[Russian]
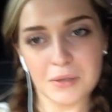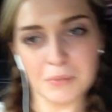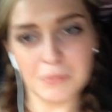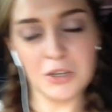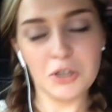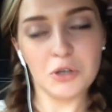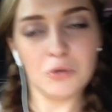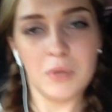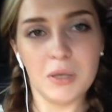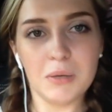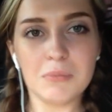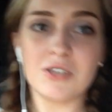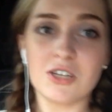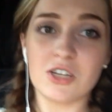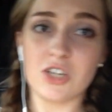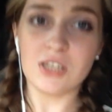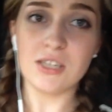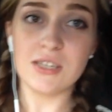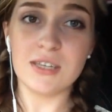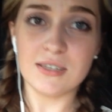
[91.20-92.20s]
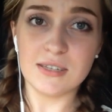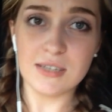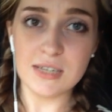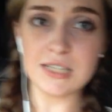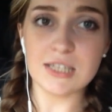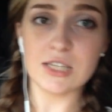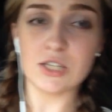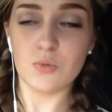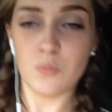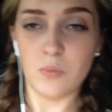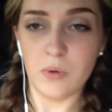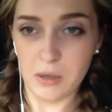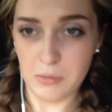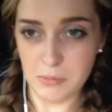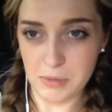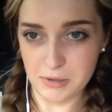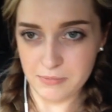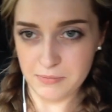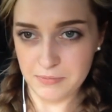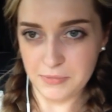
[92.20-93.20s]
мы не умеем держать язык за
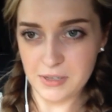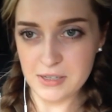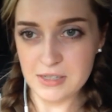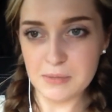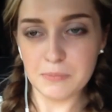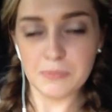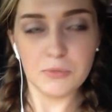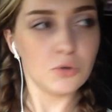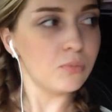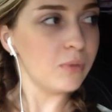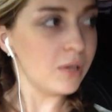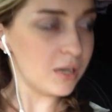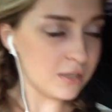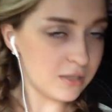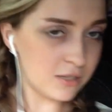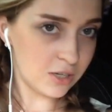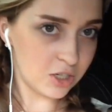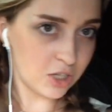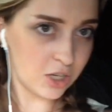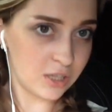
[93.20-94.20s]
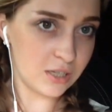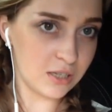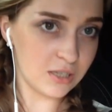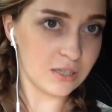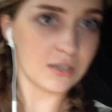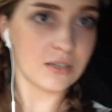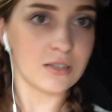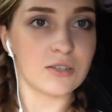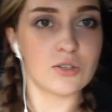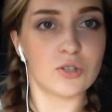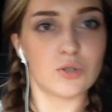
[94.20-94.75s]
зубами. Если бы мы умели держать язык за